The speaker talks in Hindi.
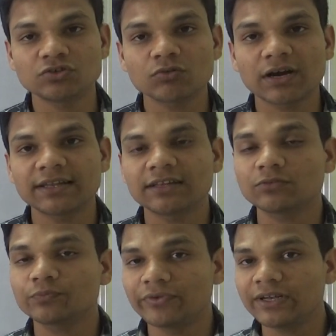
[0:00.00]
जीरो कर दें
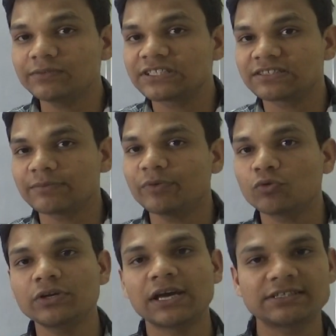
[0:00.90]
तो फिर सिस्टम में
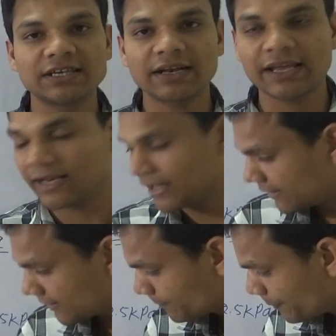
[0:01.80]
कोई हलचल नहीं
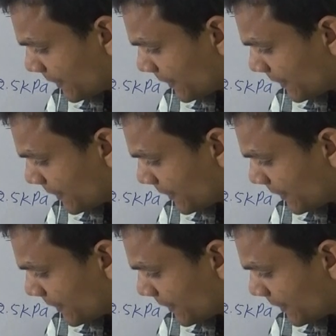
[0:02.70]
रहेगी